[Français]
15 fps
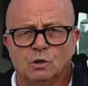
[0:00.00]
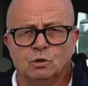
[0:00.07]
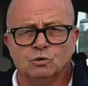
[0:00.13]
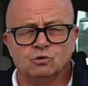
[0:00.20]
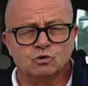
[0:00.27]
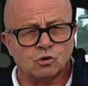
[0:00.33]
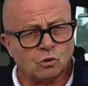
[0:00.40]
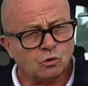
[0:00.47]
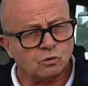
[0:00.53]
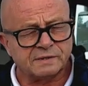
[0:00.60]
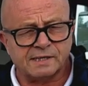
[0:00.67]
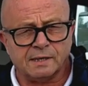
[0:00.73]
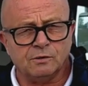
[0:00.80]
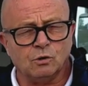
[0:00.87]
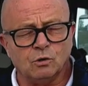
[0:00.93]
Toujours
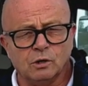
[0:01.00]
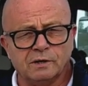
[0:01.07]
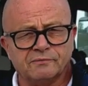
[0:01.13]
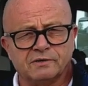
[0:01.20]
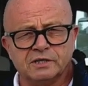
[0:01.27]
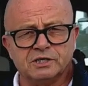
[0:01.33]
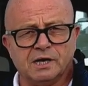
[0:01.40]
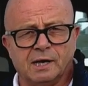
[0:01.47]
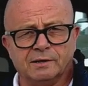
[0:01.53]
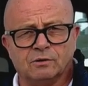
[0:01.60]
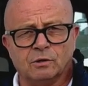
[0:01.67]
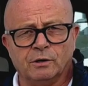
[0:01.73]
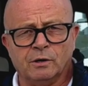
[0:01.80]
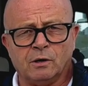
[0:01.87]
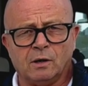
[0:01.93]
concernant le
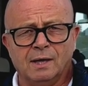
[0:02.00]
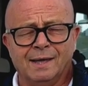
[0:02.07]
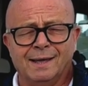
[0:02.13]
réfrigérateur,